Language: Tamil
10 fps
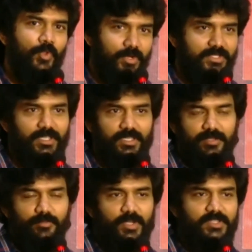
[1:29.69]
ஒன்ஸ் uh,
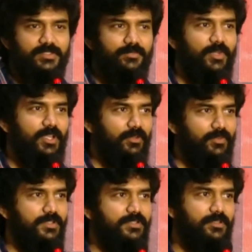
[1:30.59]
அகெயின் ப்ரெஸ் மீடியா
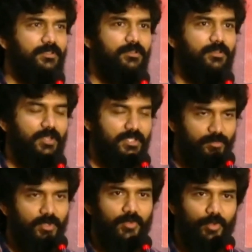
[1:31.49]
ஃப்ரெண்ட்ஸ்
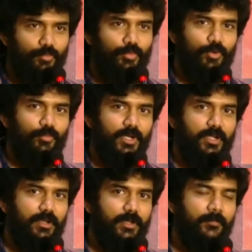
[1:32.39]
நிஜமாகவே ரொம்ப ரொம்ப
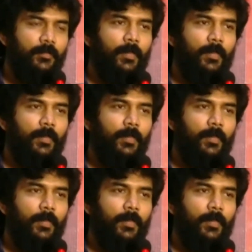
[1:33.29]
நன்றி